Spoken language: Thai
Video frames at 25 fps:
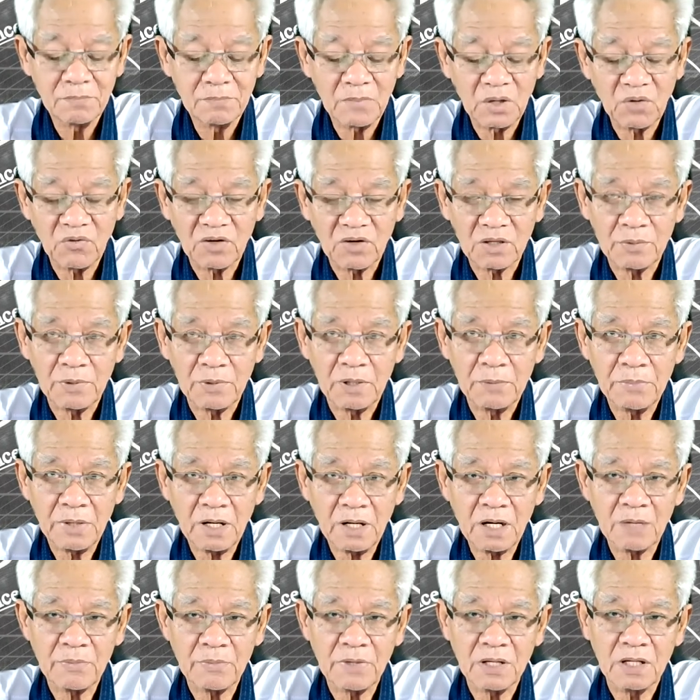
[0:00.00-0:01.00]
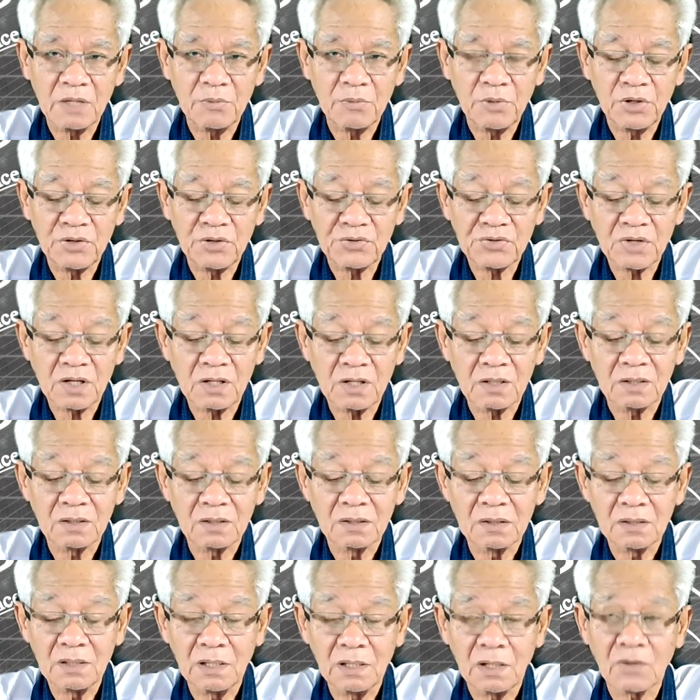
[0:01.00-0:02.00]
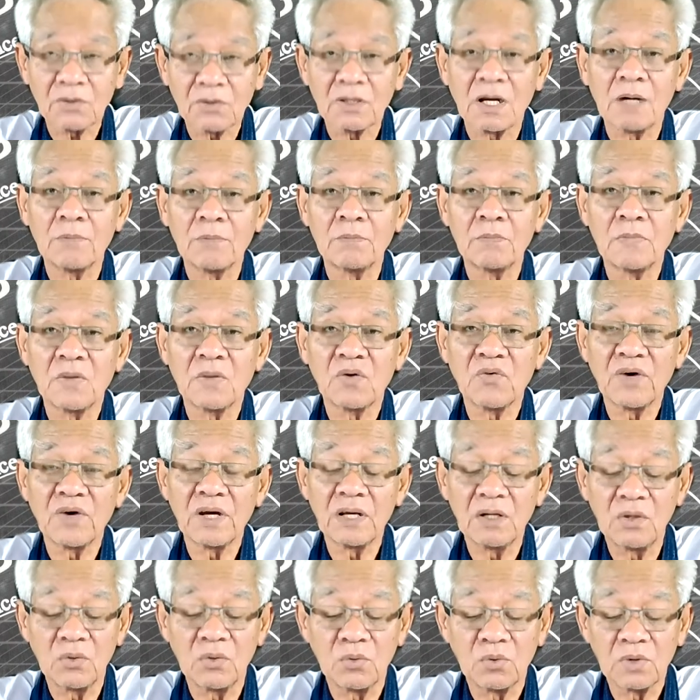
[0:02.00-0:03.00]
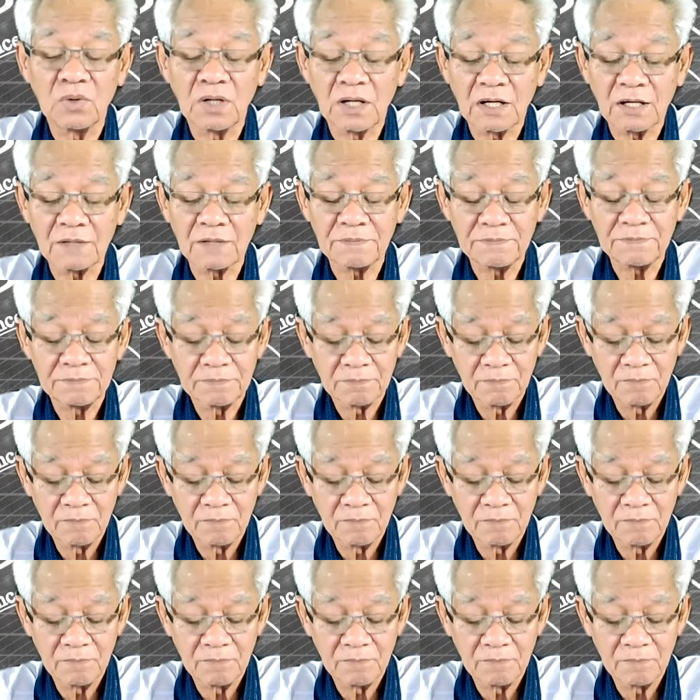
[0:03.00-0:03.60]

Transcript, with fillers: ไม่ว่าจะเป็นภาพแอนิเมชันที่เขาทำเอาไว้ให้ดูนะครับ